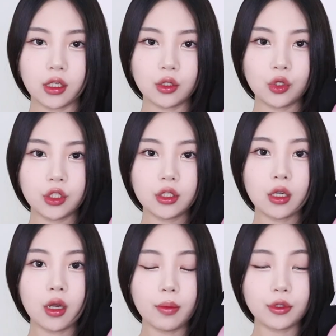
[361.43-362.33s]
자취
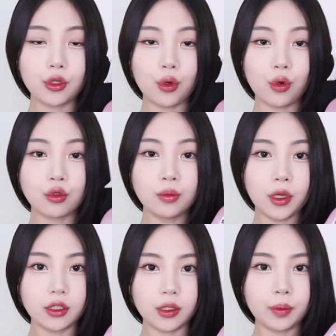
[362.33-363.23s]
시작하면서
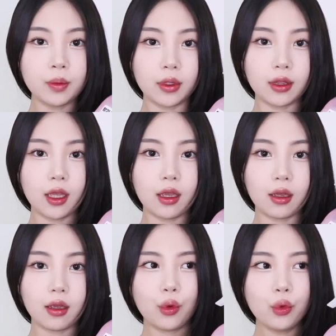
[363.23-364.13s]
구매한
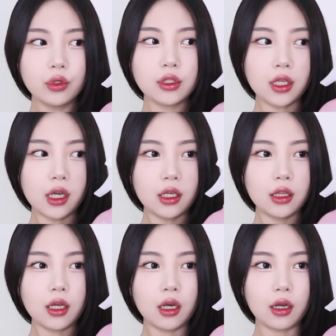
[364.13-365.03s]
제품인데
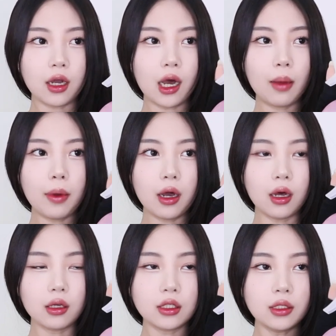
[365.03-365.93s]
옷장이나
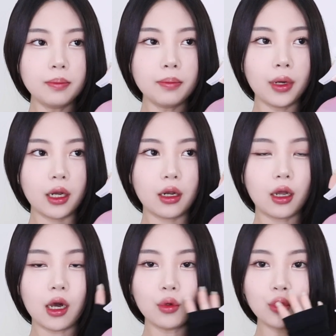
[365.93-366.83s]
가방, 신발,
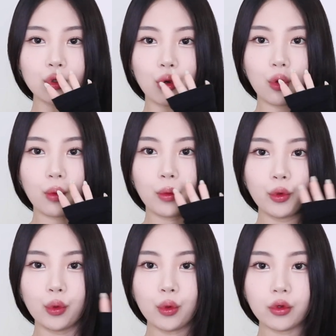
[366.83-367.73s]
아우터 뭐
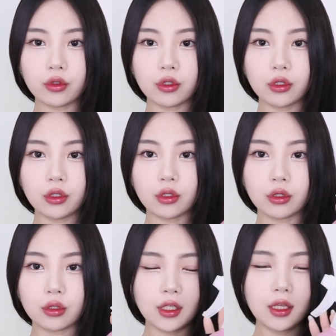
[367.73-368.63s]
이런
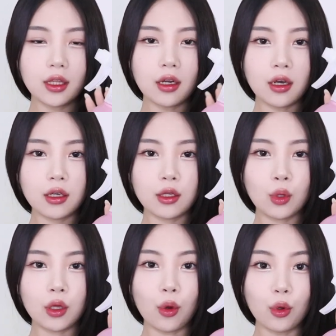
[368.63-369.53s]
것들은 세탁하기
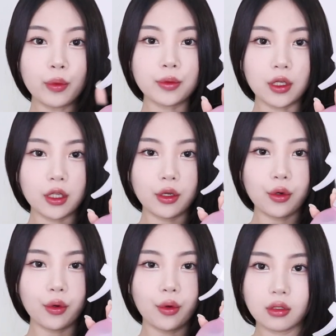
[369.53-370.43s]
되게
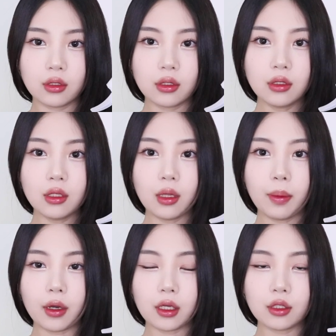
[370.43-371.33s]
어렵잖아요. 근데
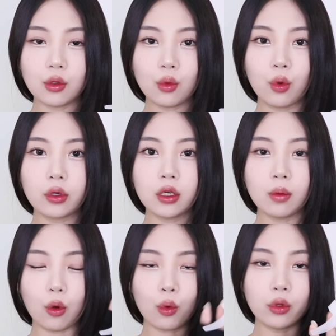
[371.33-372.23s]
밖에서 고기를
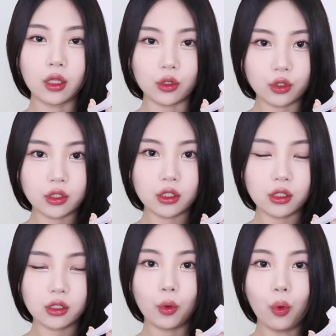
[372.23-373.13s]
먹고 온다든지
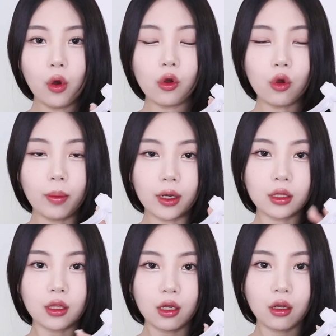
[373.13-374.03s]
뭐 훠궈,
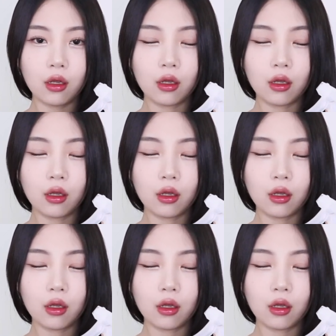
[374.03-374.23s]
마라탕